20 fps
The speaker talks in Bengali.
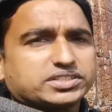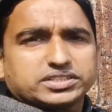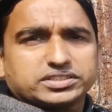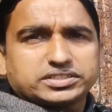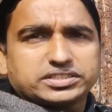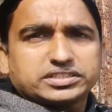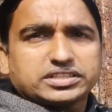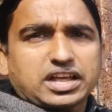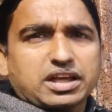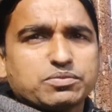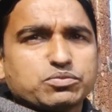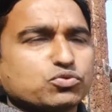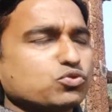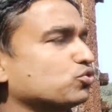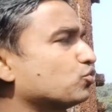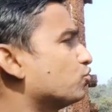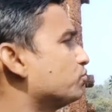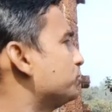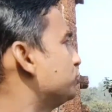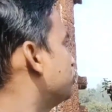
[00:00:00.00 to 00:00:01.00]
আছে সে
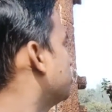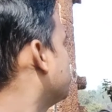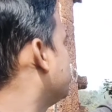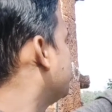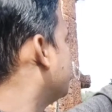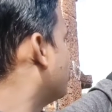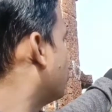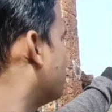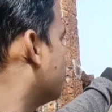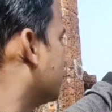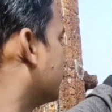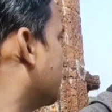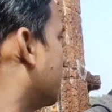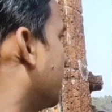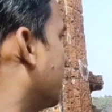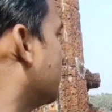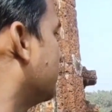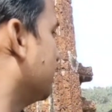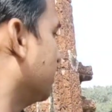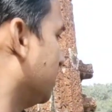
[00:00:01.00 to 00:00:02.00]
থামগুলো খুবই জর্জীর্ণ
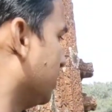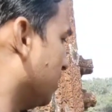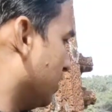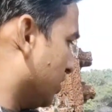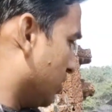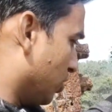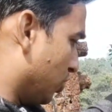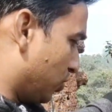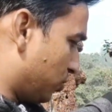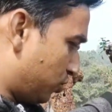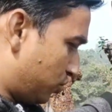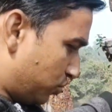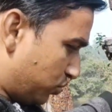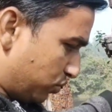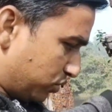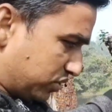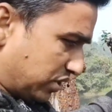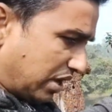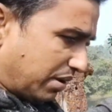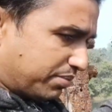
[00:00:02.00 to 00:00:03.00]
অবস্থায় আছে তো
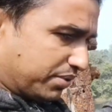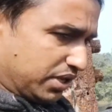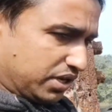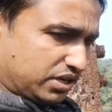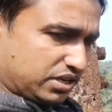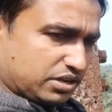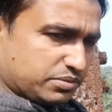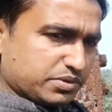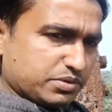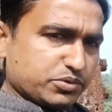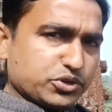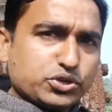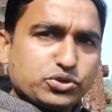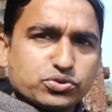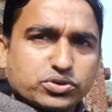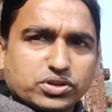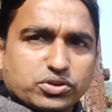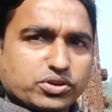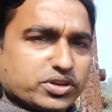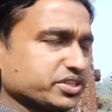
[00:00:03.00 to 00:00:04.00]
সাবধানে আমি
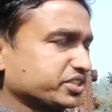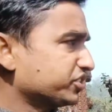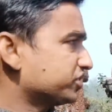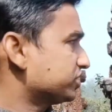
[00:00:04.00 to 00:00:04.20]
ভিডিওটা করার